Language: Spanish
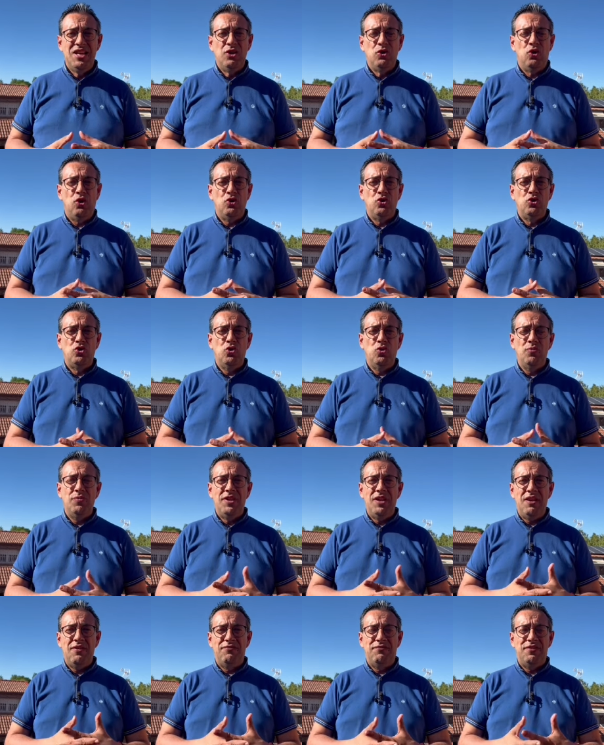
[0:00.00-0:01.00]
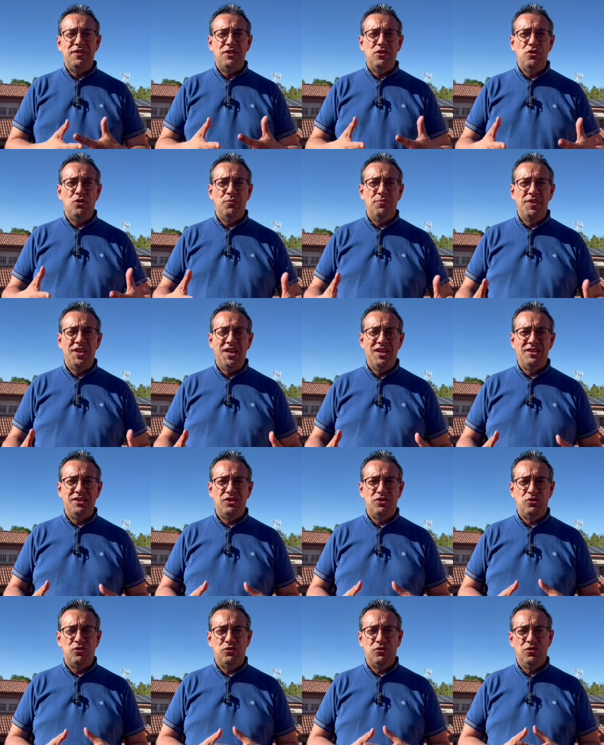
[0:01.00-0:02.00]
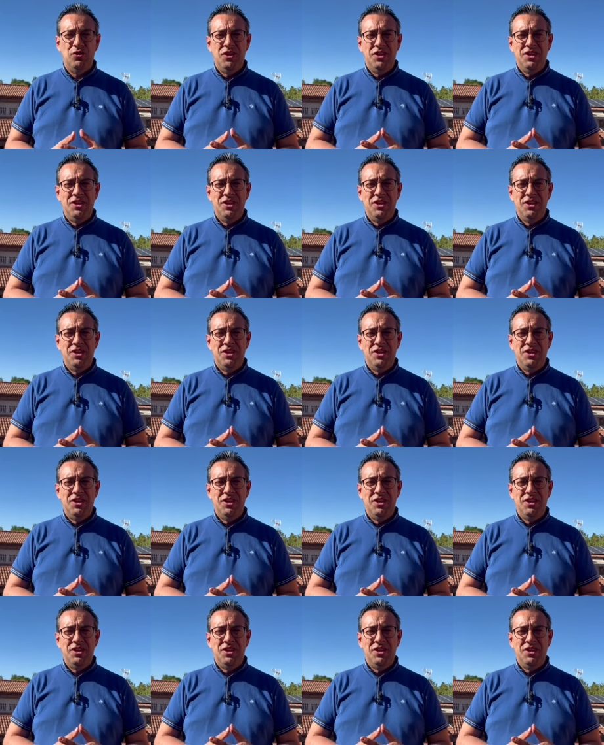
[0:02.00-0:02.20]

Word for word: con lluvia, frío, viento,